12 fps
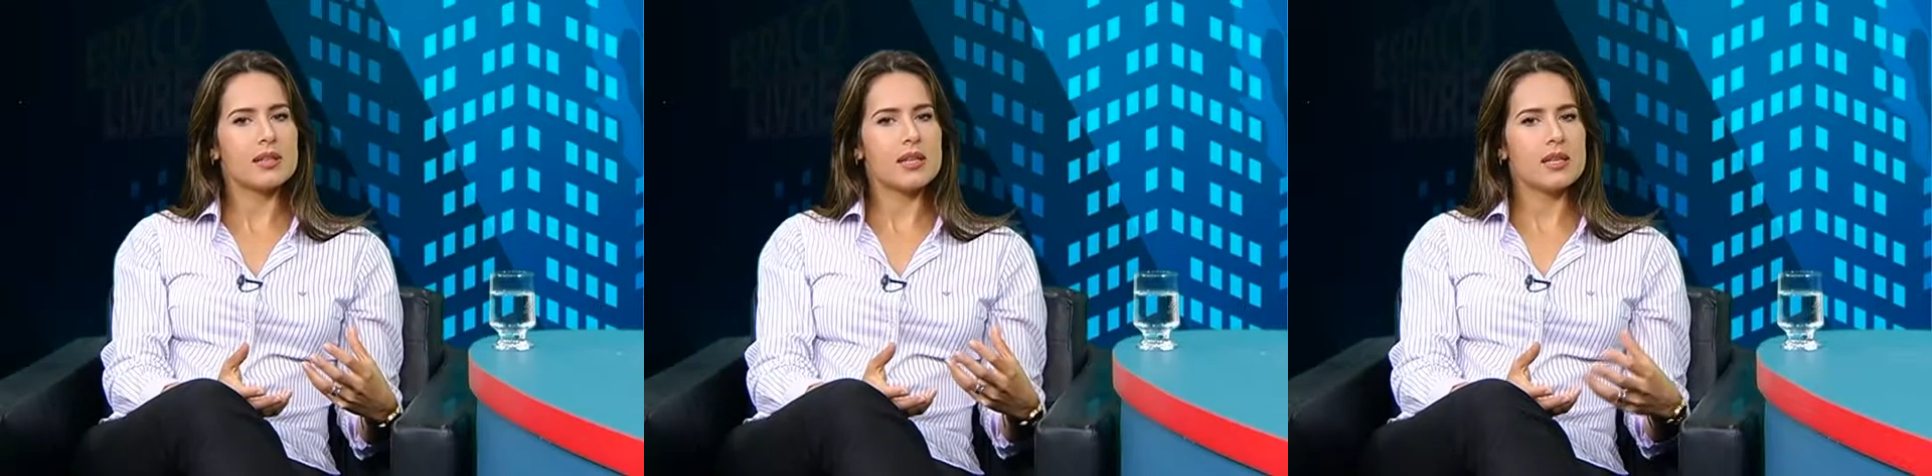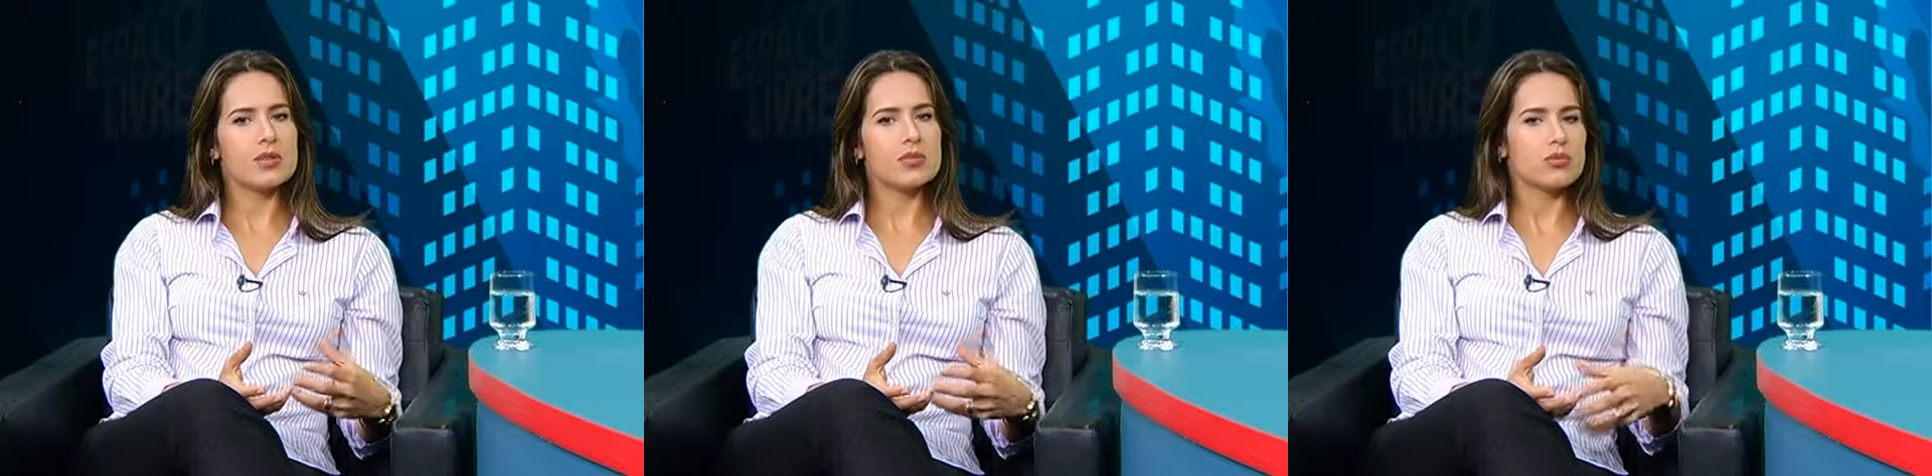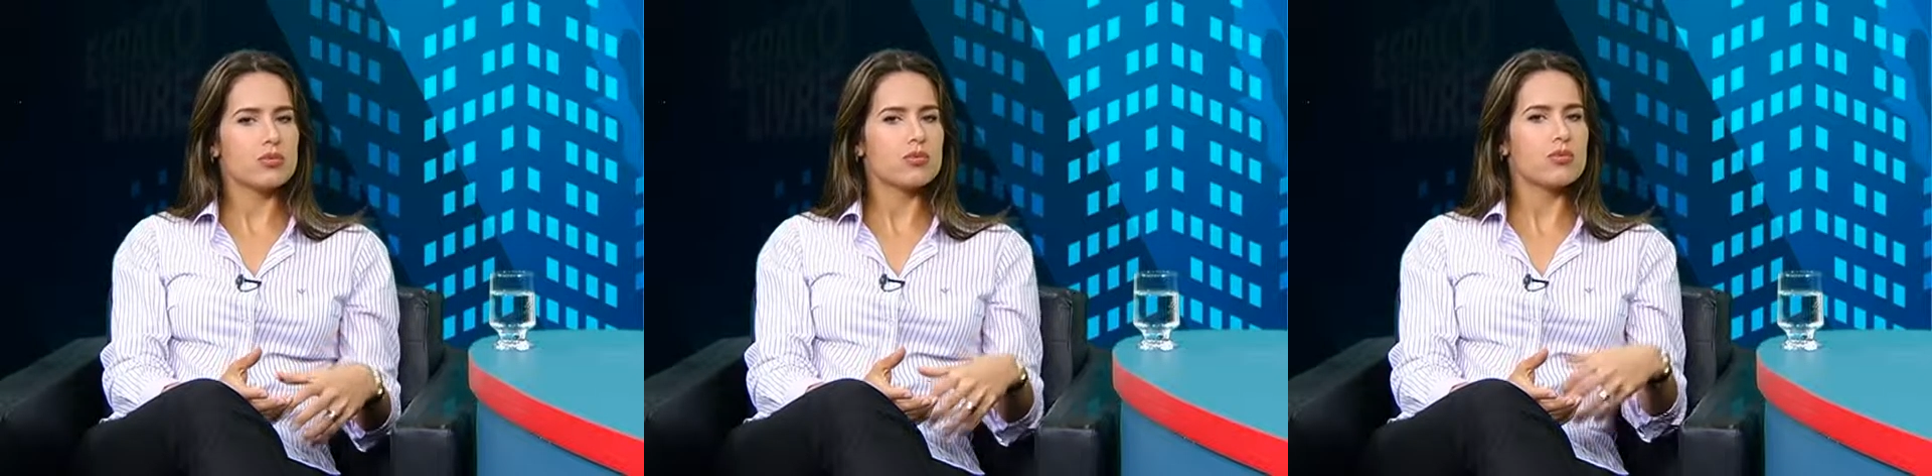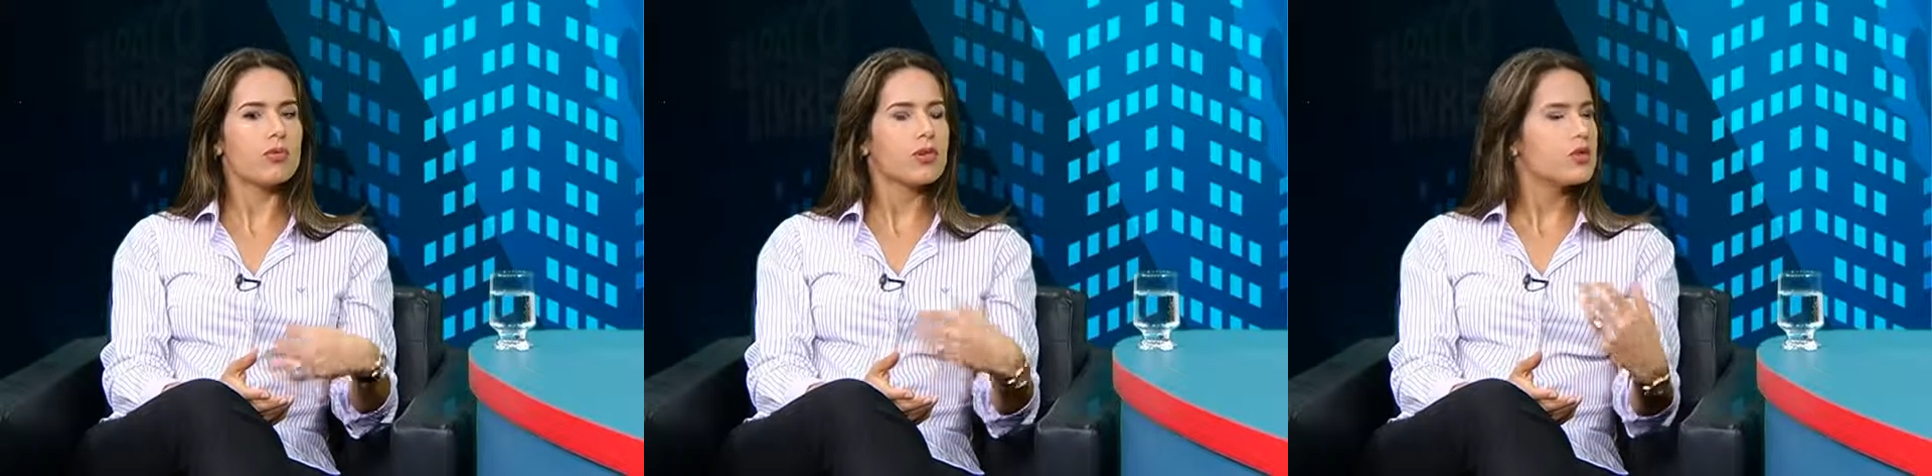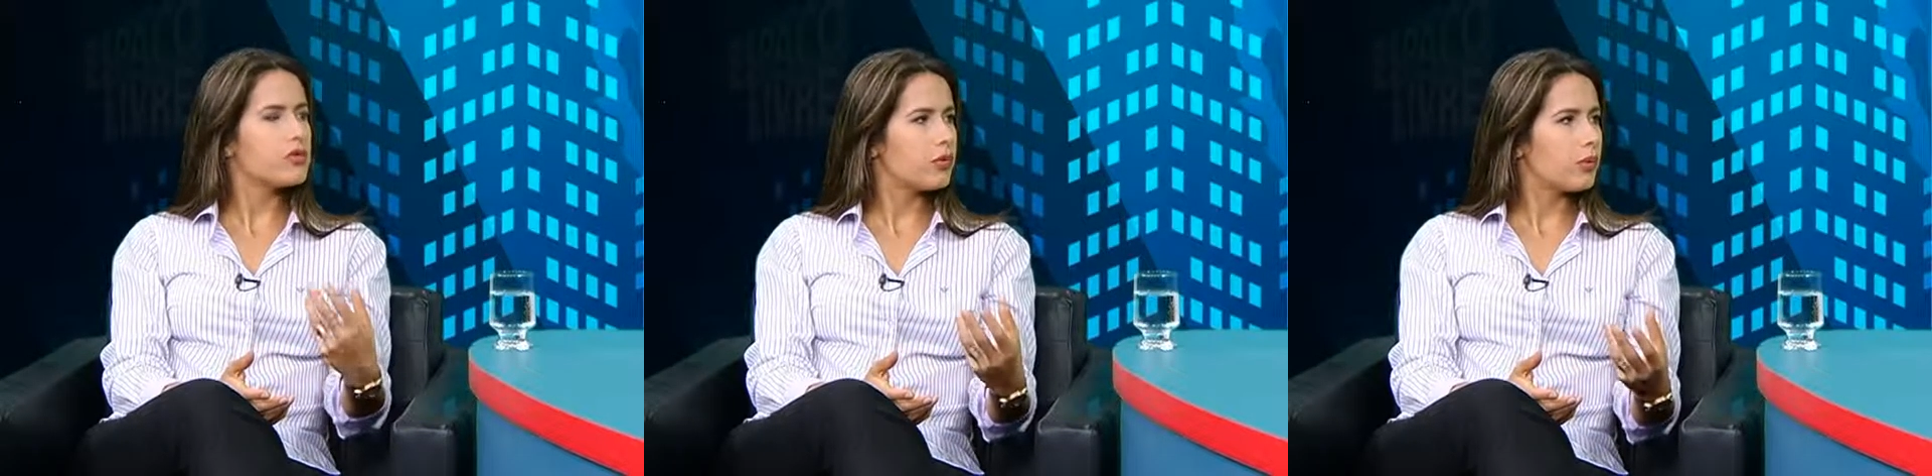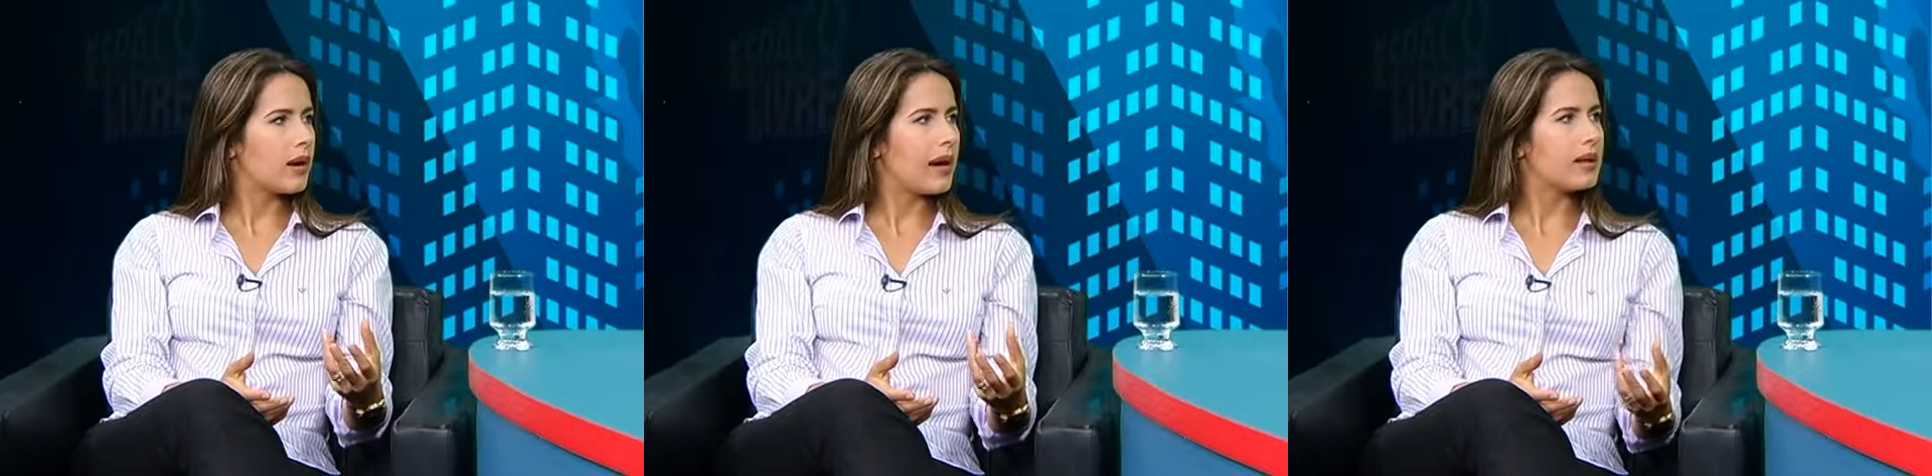que isso foi
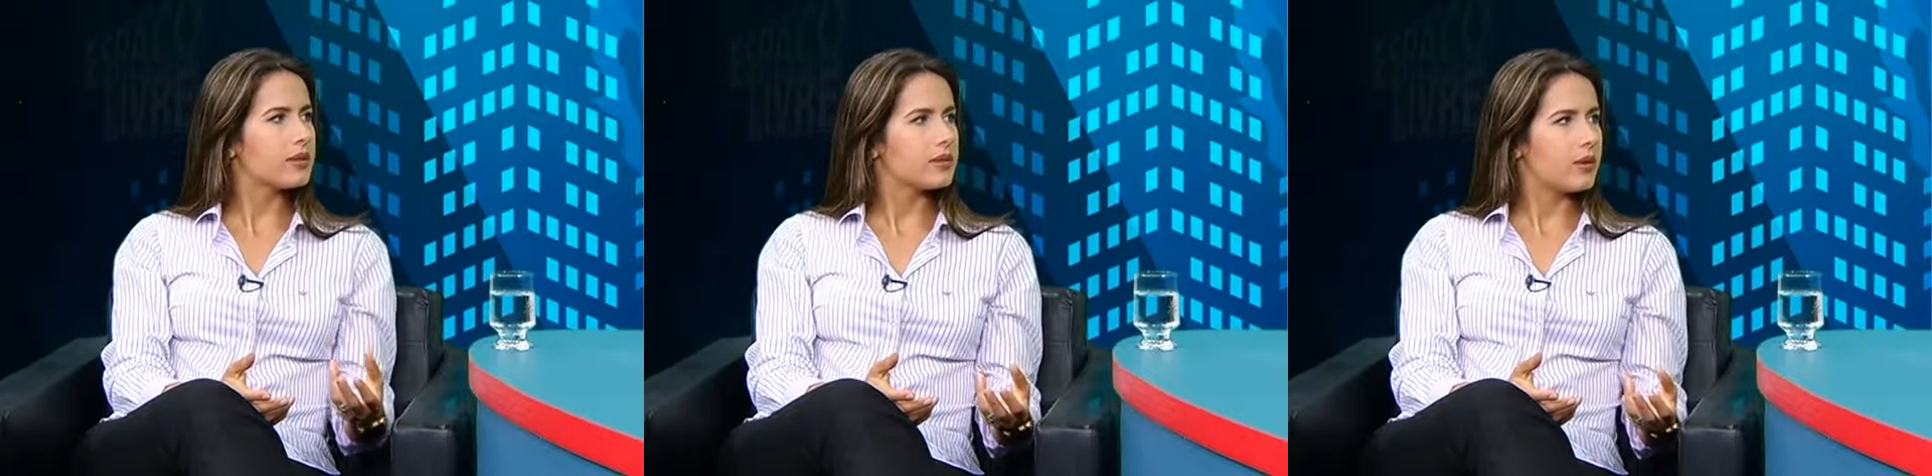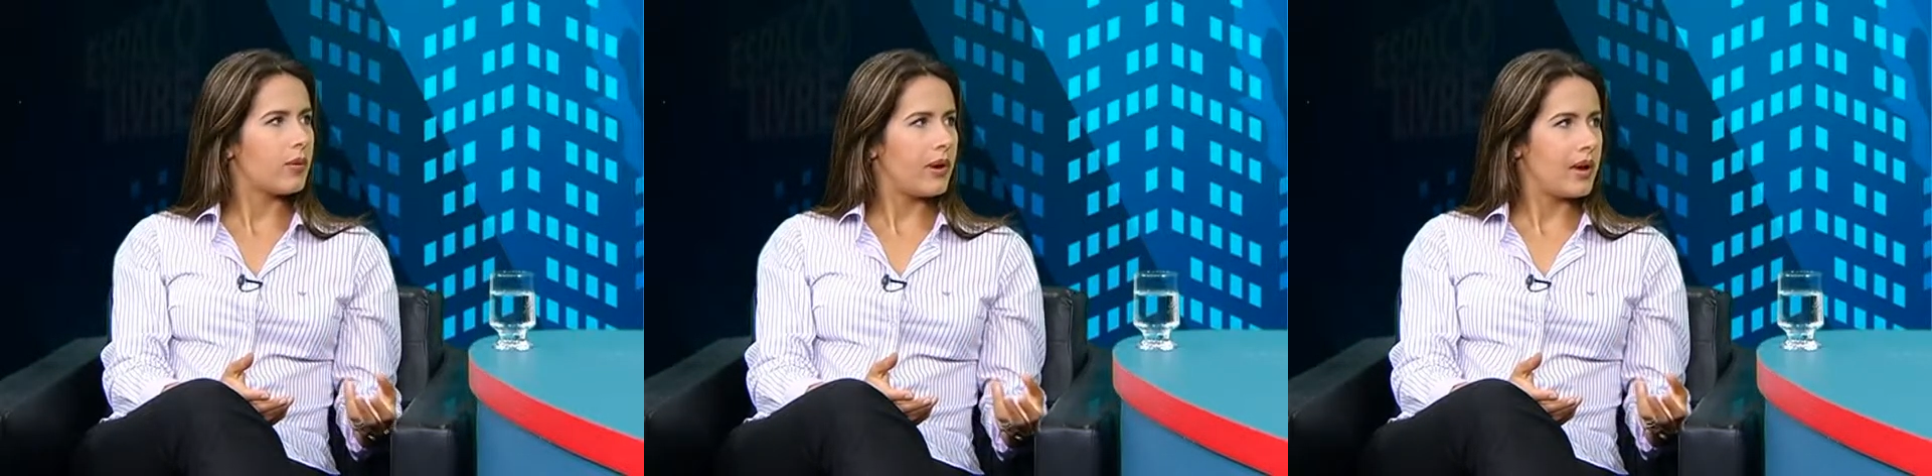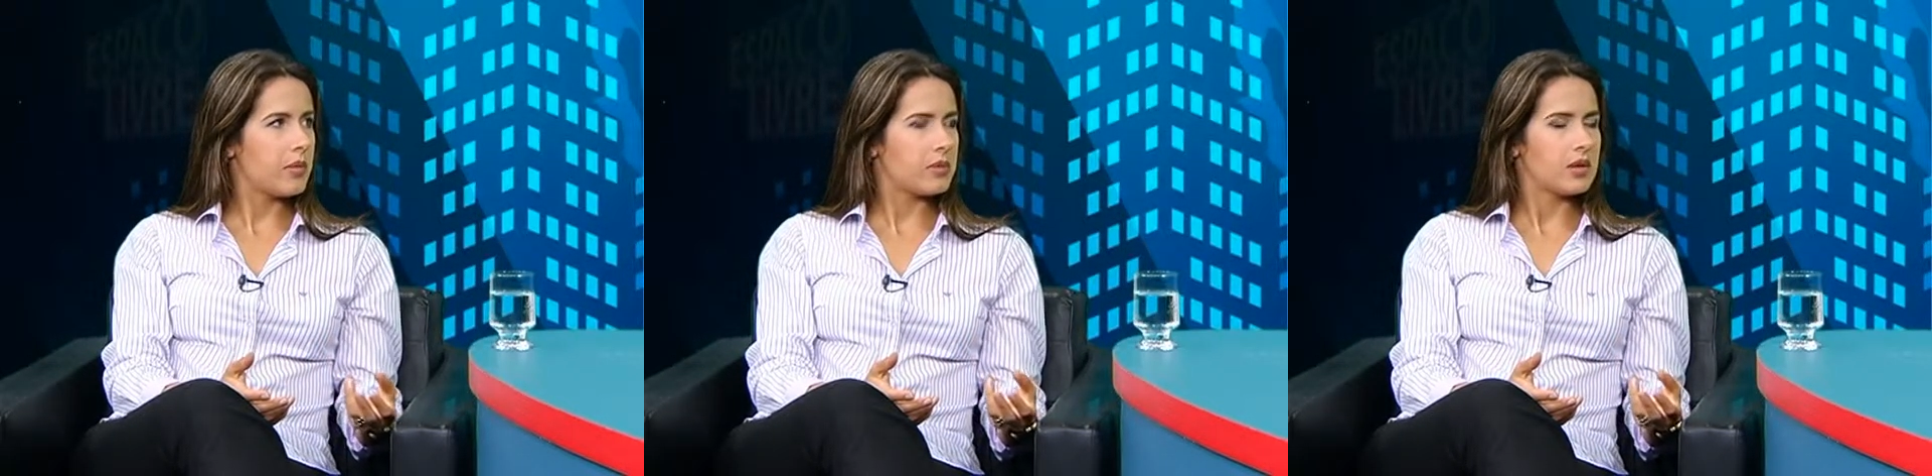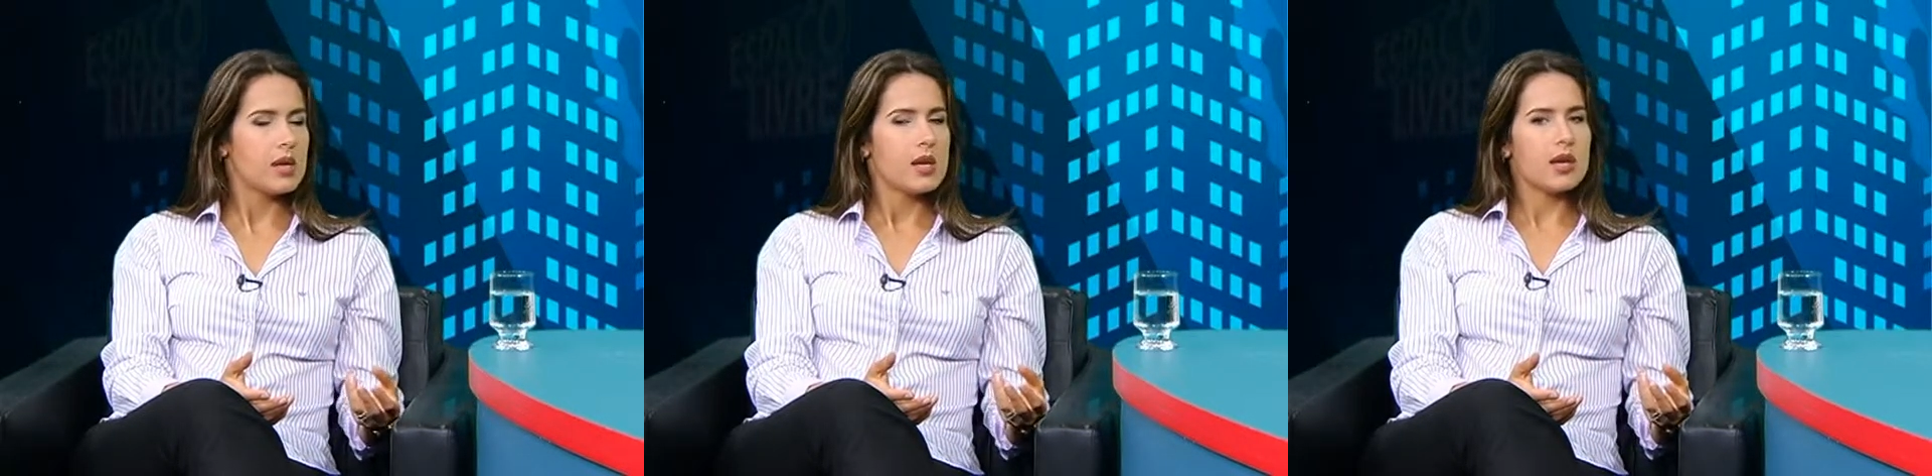divulgado na web,